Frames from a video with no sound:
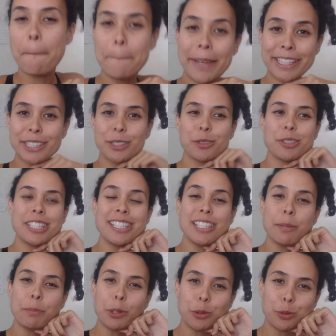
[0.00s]
Parce que si tu
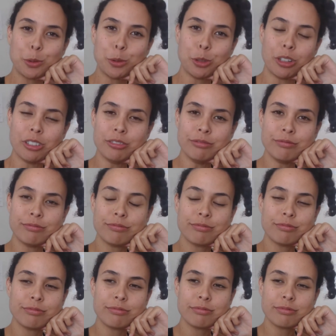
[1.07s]
n'es pas au courant,
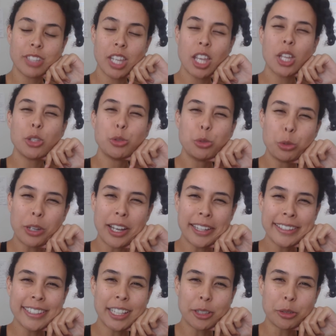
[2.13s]
tu
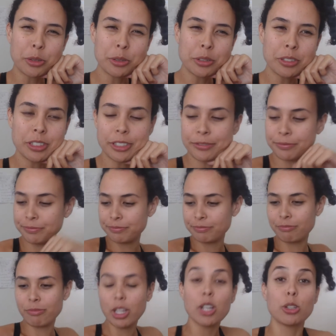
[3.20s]
rates quelque chose.
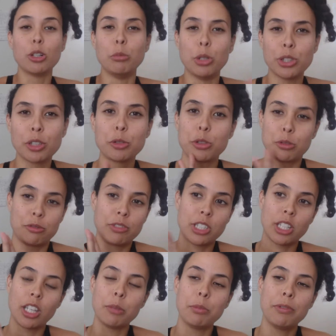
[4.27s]
Comme à
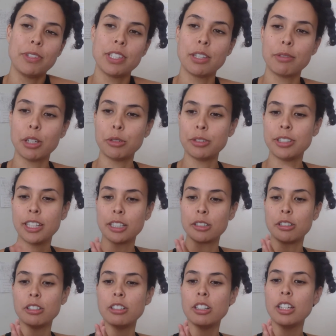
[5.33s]
chacun de mes festivals, on est
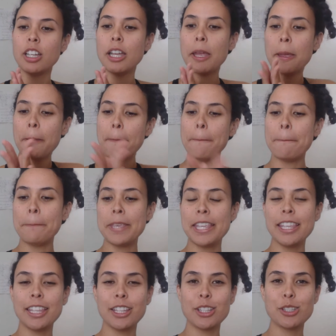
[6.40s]
d'accord.
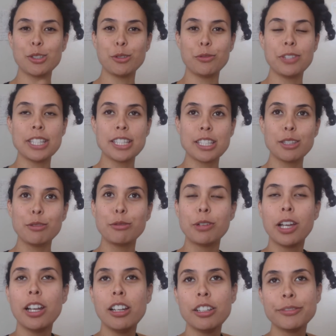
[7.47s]
Mais ce
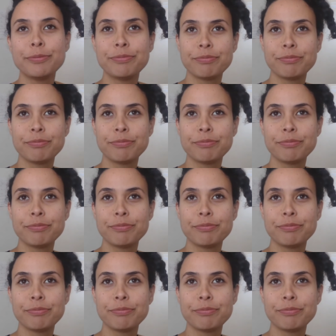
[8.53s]
festival,